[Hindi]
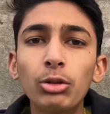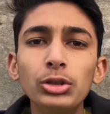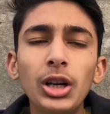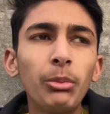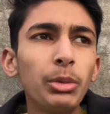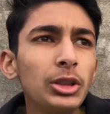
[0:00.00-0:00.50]
तो
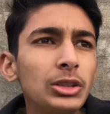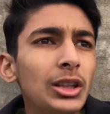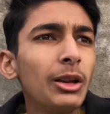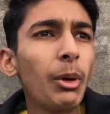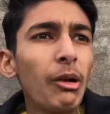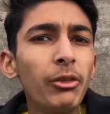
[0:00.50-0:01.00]
यहाँ पर
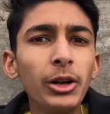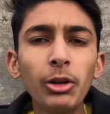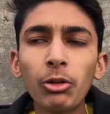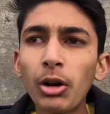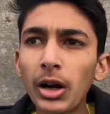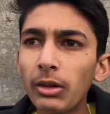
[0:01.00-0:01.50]
इसलिए मैं
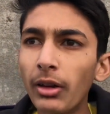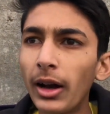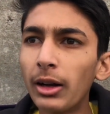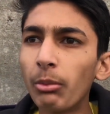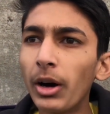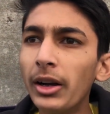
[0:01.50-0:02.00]
वीडियो कर रहा हूँ
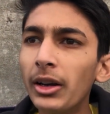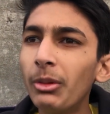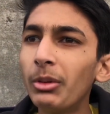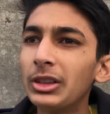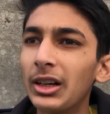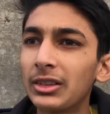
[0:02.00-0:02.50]
एंड बाहर नहीं
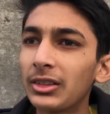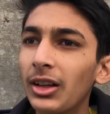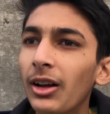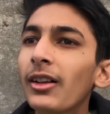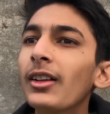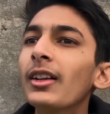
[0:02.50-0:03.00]
मैं जा सकता